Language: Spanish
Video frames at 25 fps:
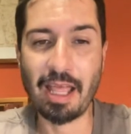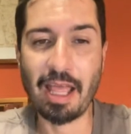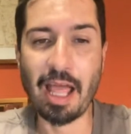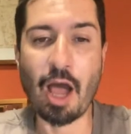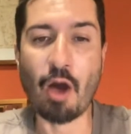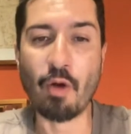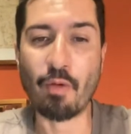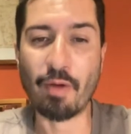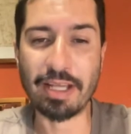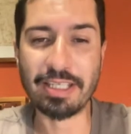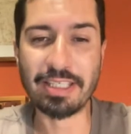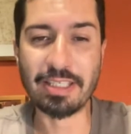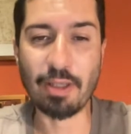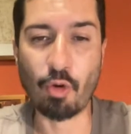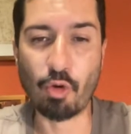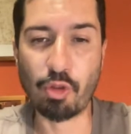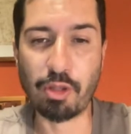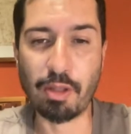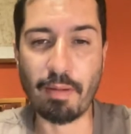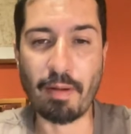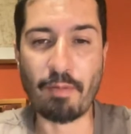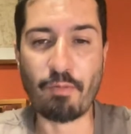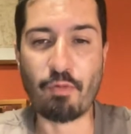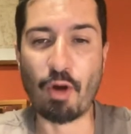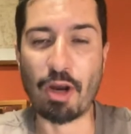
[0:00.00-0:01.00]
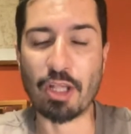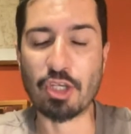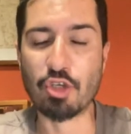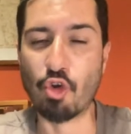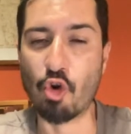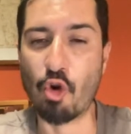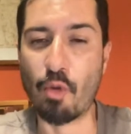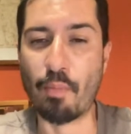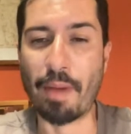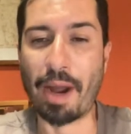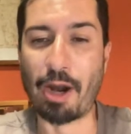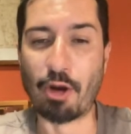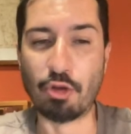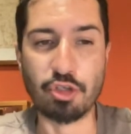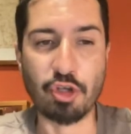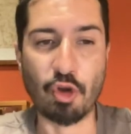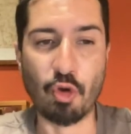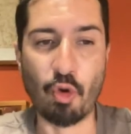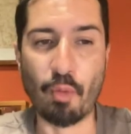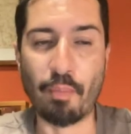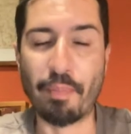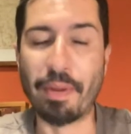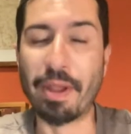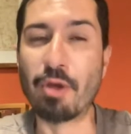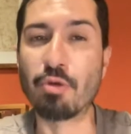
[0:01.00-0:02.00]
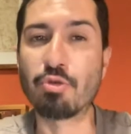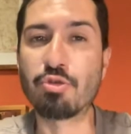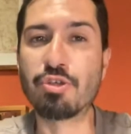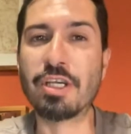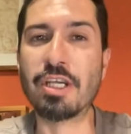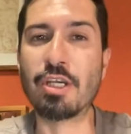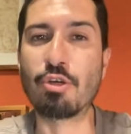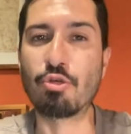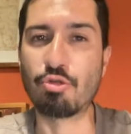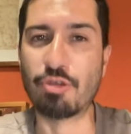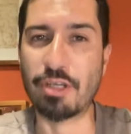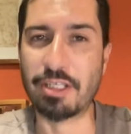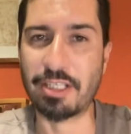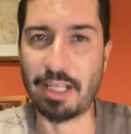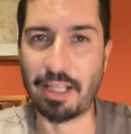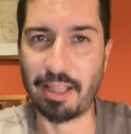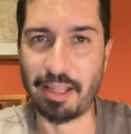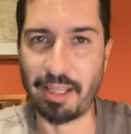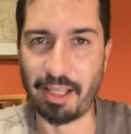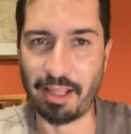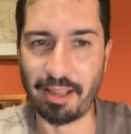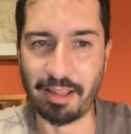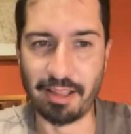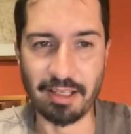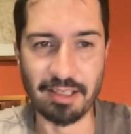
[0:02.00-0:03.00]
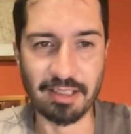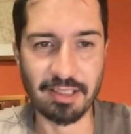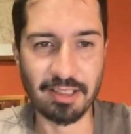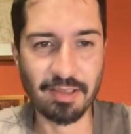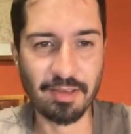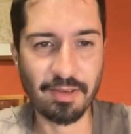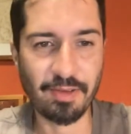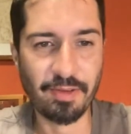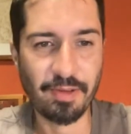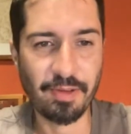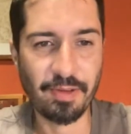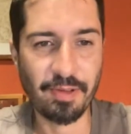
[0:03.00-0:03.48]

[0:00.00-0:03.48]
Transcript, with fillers: aunque esta última fuera solo para los europeos y sus descendientes.